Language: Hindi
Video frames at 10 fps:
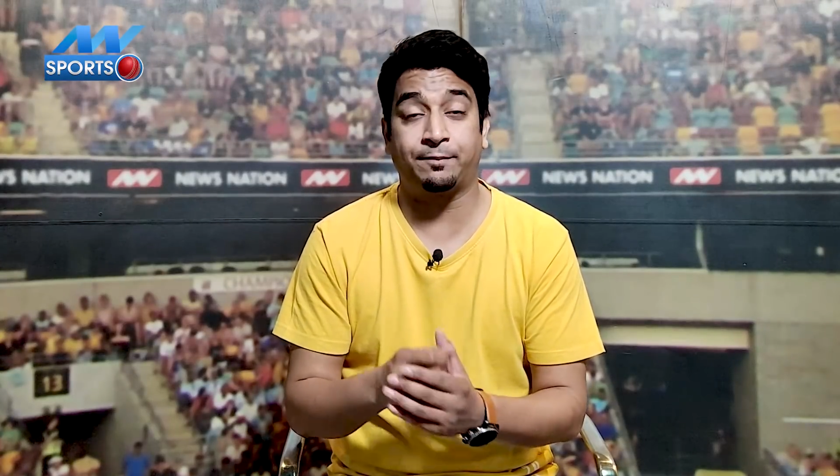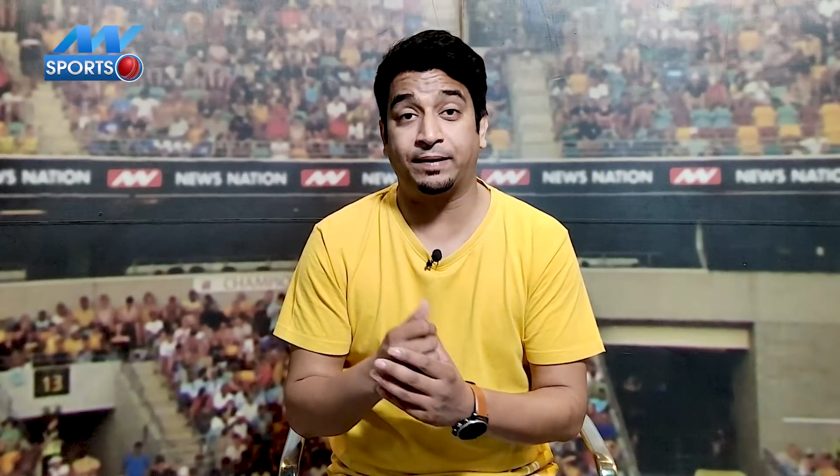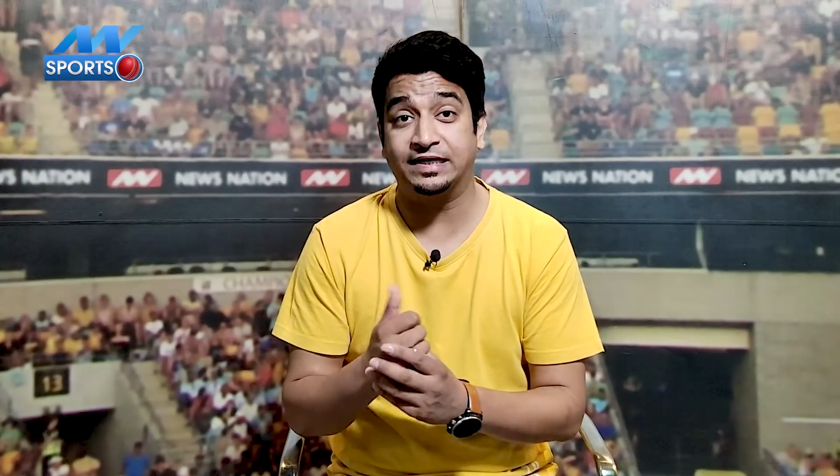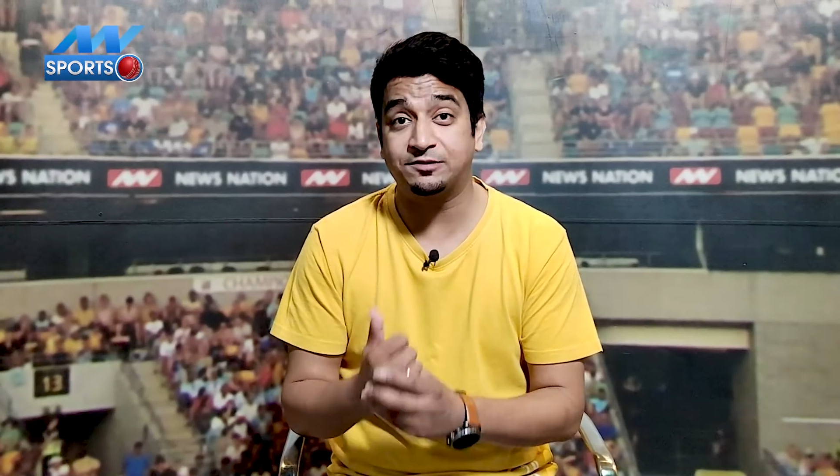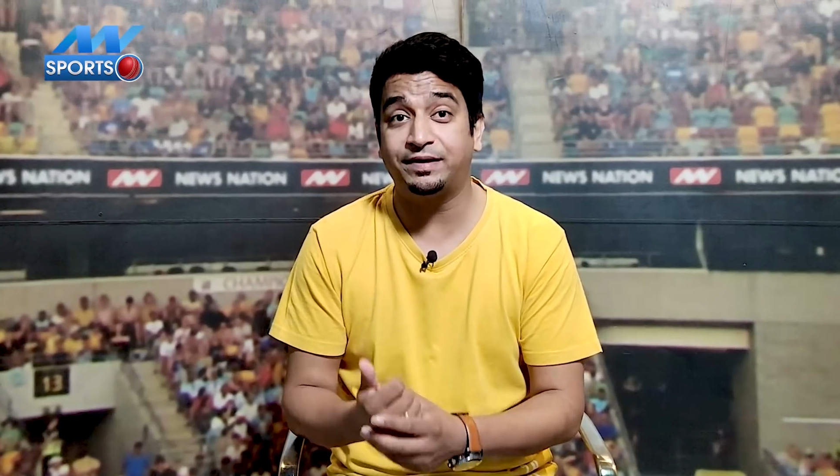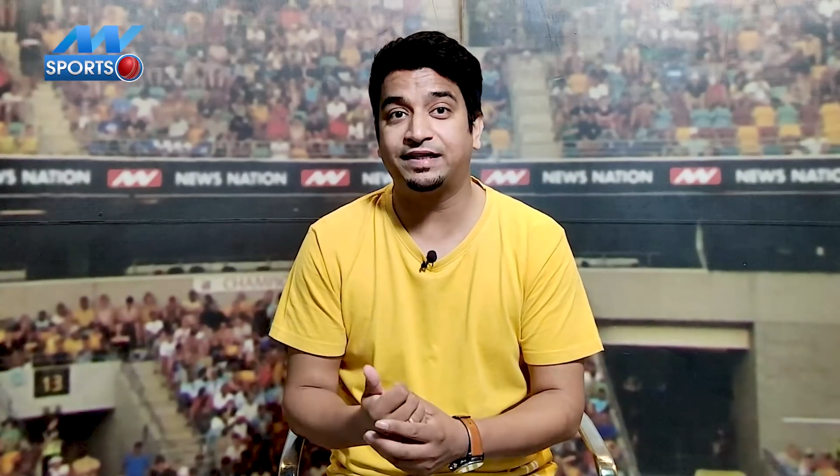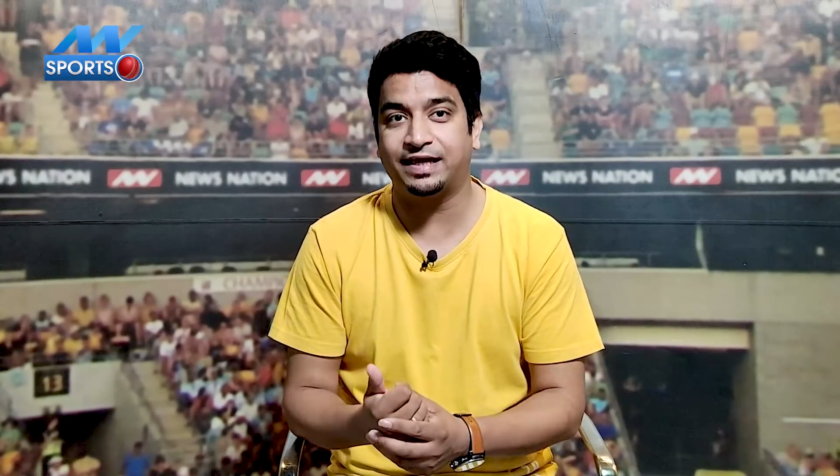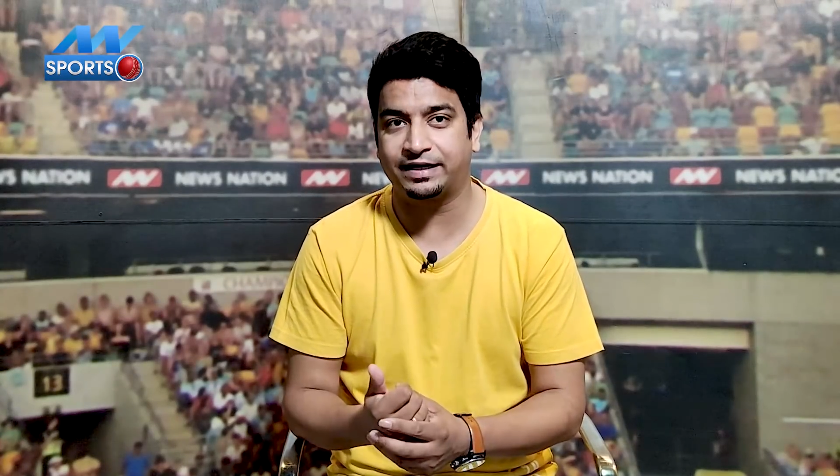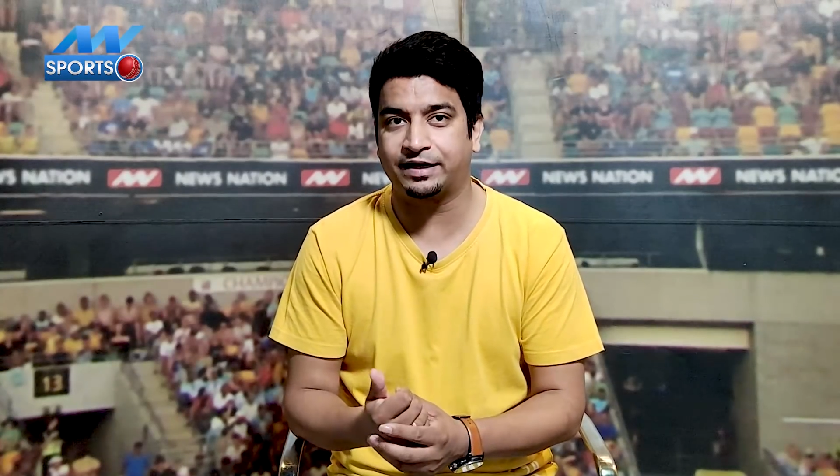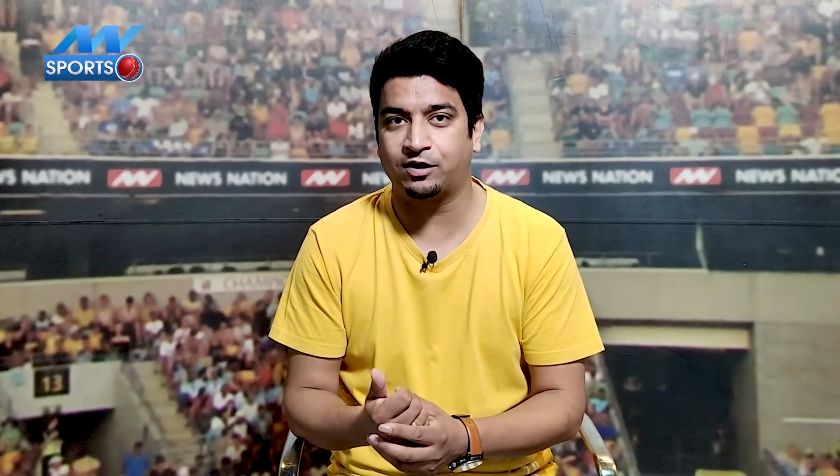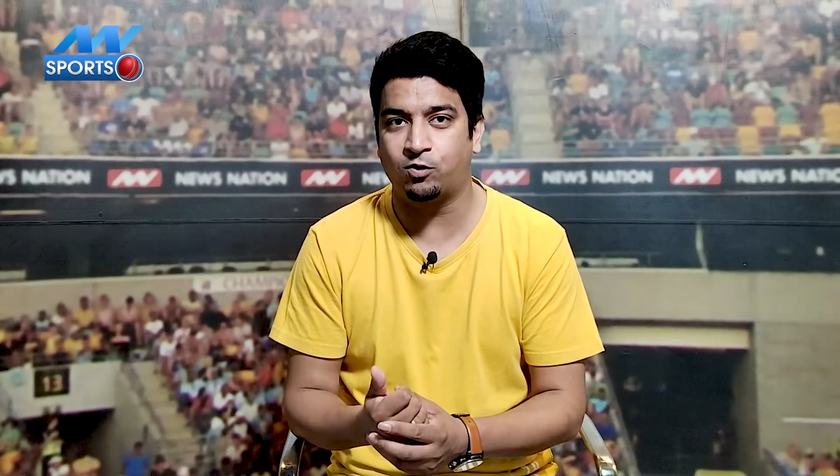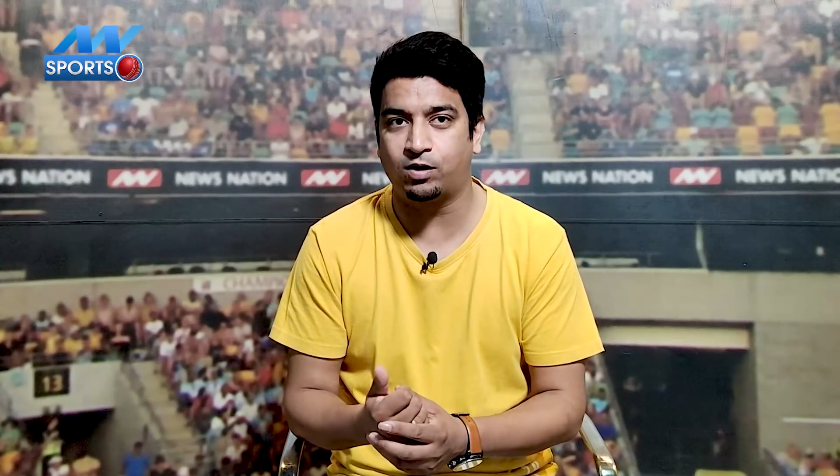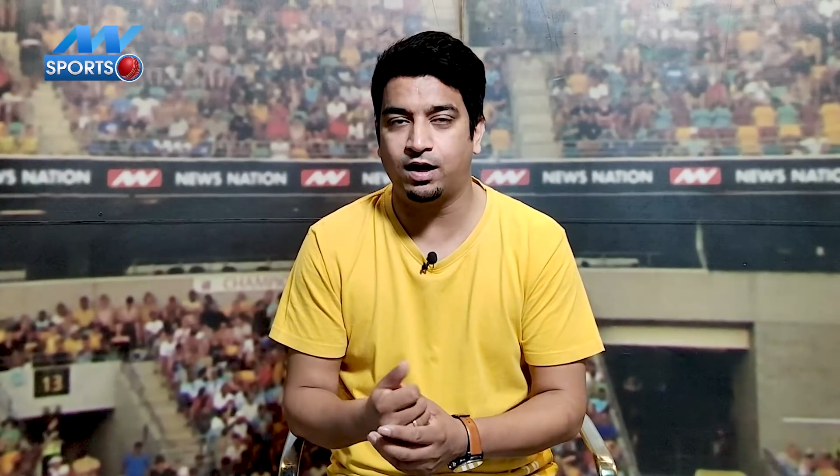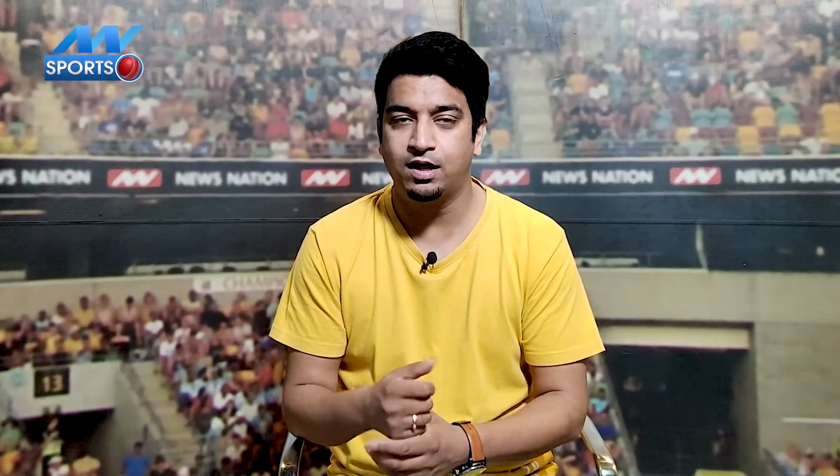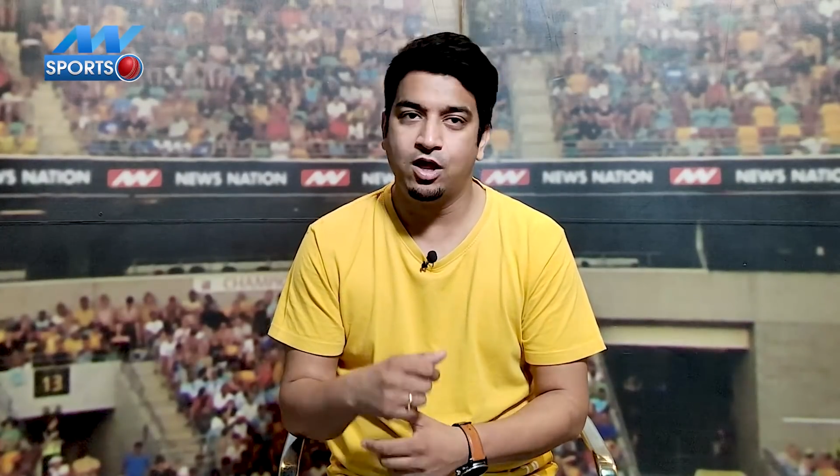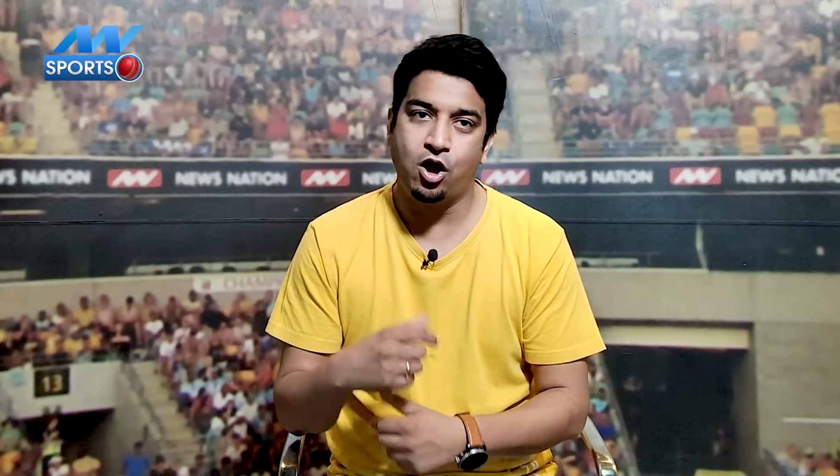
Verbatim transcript: रिप्लेसमेंट तैयार करना होगा